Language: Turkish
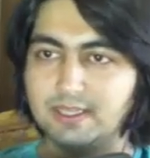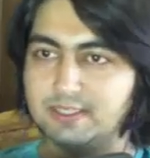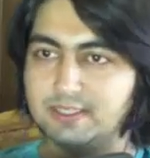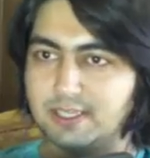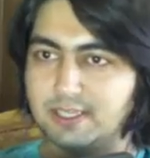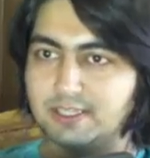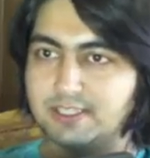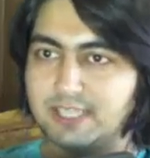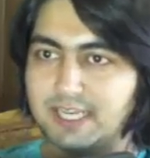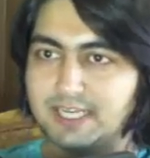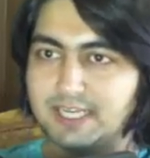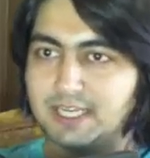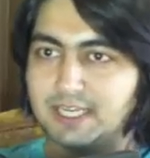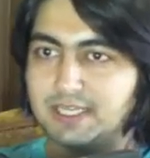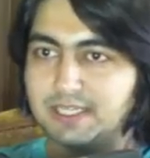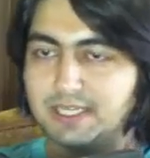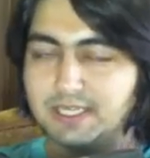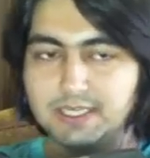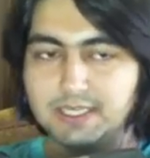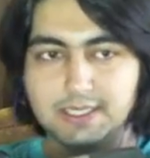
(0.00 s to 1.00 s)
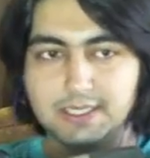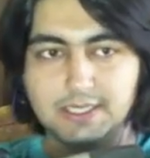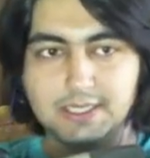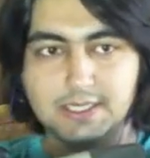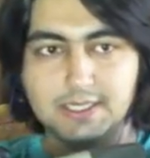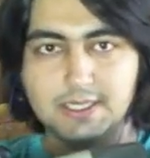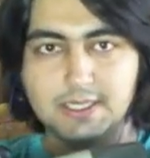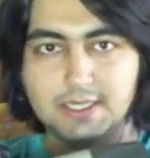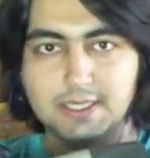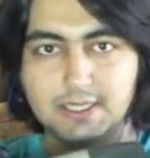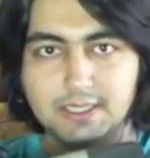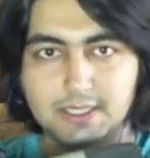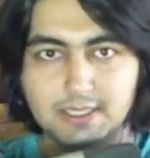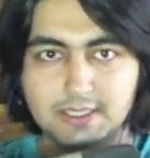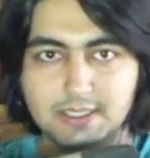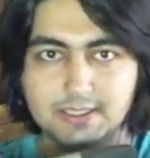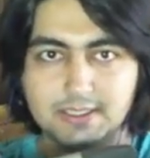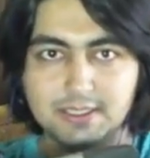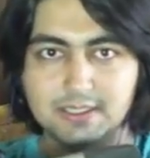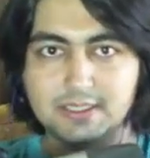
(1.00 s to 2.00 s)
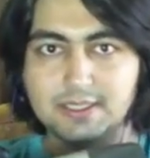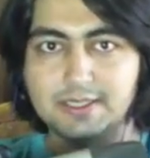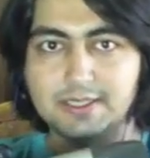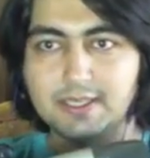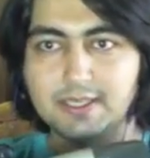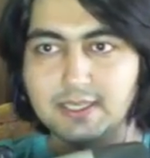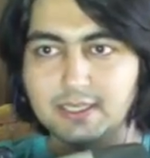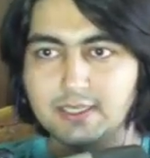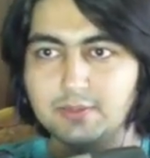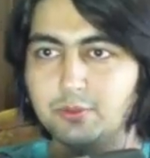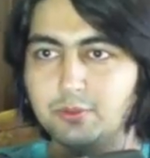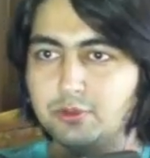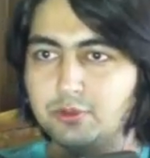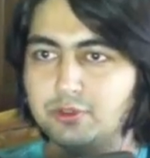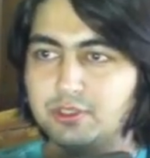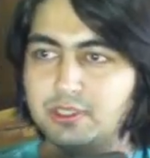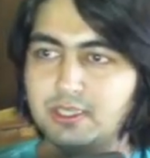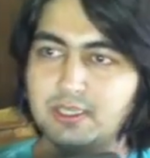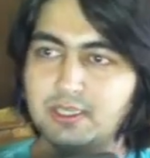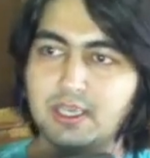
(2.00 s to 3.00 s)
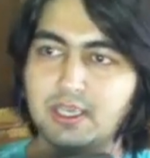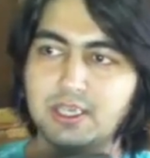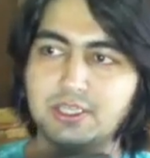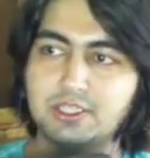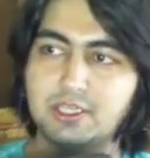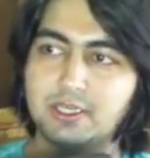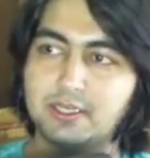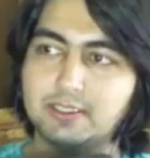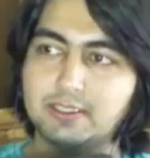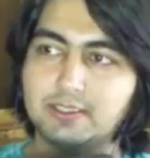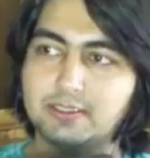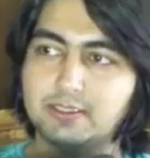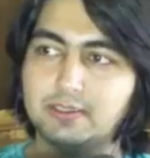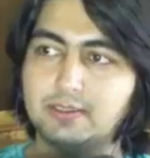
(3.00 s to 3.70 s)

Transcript: Ses geri geldi. Ses geri geldi. Bu iyiye işaret.